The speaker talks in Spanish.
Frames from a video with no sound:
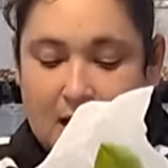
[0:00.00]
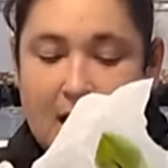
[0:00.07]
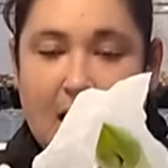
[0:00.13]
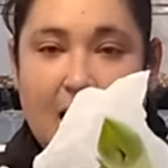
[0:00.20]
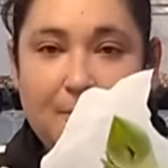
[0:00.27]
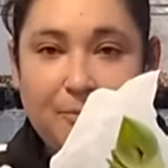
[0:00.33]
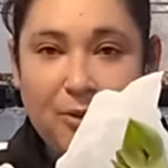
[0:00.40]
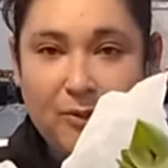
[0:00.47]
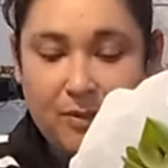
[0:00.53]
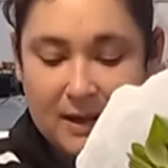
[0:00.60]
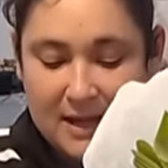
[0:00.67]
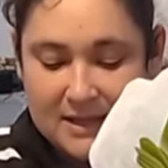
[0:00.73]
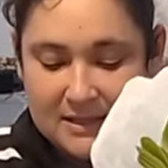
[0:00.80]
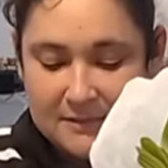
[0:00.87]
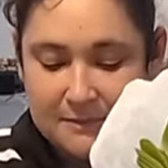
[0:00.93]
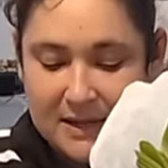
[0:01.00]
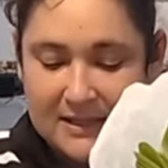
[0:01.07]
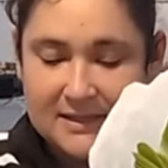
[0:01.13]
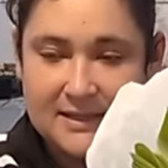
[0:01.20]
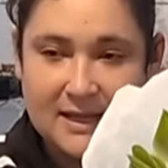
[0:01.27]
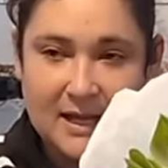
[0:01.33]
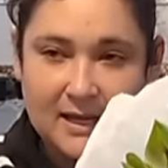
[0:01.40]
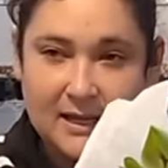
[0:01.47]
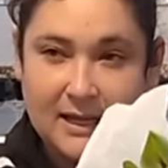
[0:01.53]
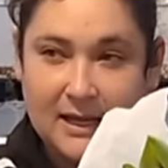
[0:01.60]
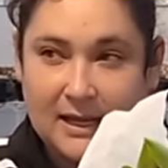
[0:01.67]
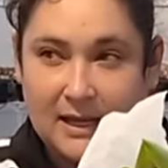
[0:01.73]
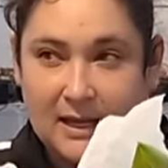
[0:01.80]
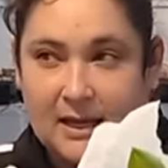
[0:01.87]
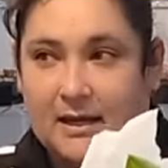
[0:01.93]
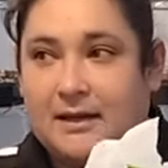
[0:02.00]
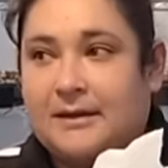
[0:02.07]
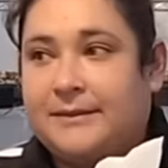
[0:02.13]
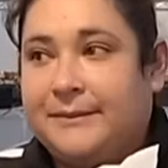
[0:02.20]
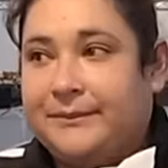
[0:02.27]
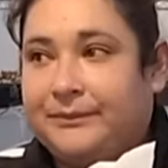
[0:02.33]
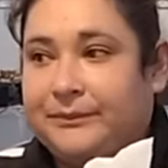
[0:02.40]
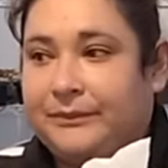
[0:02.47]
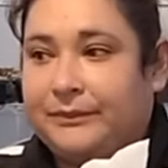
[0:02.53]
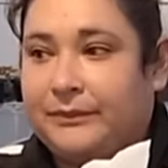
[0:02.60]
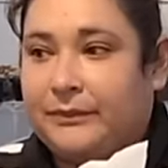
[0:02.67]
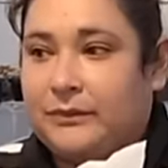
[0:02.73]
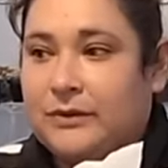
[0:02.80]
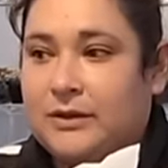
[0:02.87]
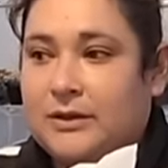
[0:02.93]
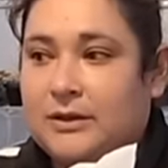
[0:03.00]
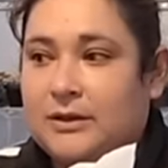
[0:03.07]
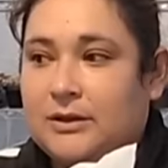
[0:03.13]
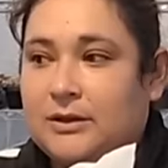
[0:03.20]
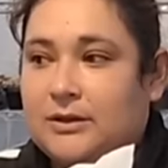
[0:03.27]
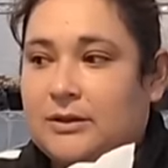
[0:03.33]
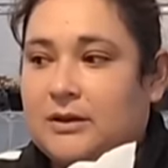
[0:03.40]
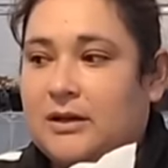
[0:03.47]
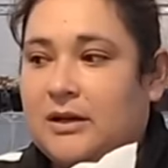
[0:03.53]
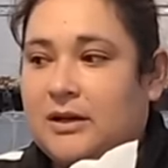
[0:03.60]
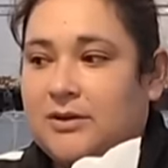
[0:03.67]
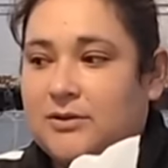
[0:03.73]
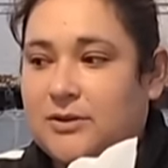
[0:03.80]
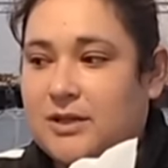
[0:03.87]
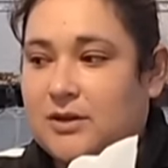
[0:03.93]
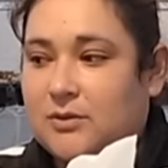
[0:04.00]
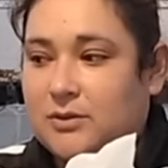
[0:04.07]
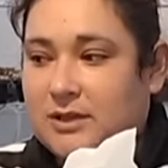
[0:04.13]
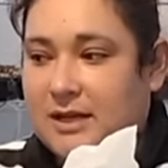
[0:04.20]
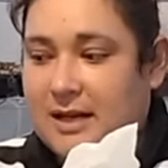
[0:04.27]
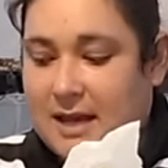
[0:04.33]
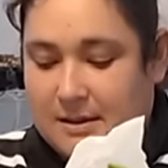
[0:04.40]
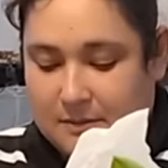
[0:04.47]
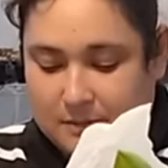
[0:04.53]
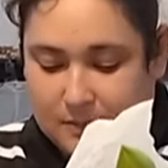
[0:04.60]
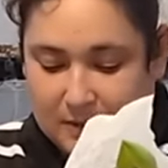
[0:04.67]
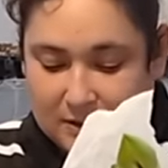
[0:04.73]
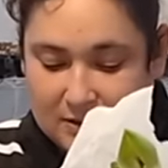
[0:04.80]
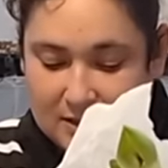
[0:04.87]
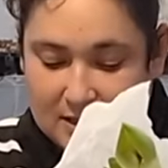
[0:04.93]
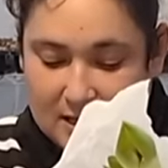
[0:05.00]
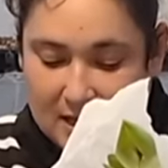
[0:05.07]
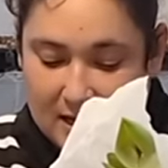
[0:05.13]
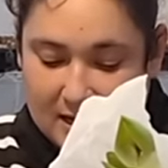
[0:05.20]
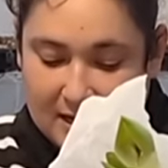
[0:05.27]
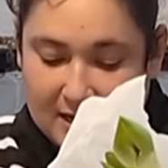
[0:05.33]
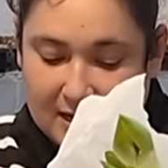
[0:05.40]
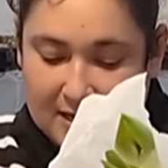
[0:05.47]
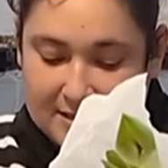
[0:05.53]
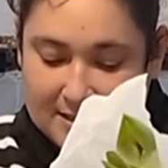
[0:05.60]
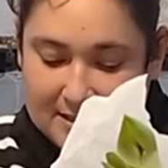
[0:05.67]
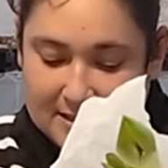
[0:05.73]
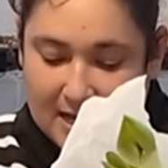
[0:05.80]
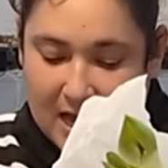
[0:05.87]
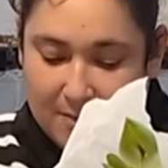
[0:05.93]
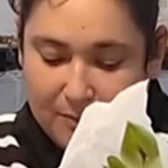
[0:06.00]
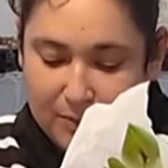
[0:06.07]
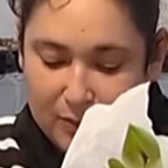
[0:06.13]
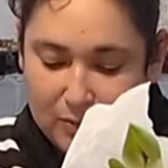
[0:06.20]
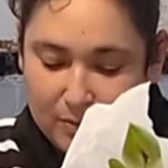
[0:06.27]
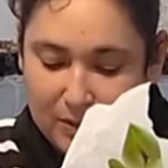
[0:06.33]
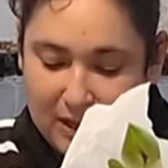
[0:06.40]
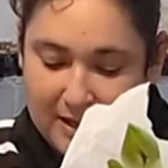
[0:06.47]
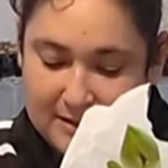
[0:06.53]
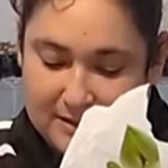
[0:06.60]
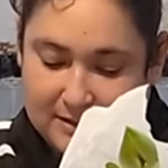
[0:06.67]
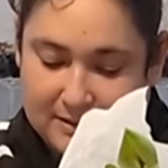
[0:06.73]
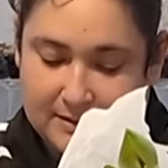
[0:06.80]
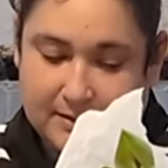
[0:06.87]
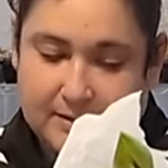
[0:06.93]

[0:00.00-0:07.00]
Apoplas, manzana, ah, no sé cómo sería, pero en inglés es Apoplas.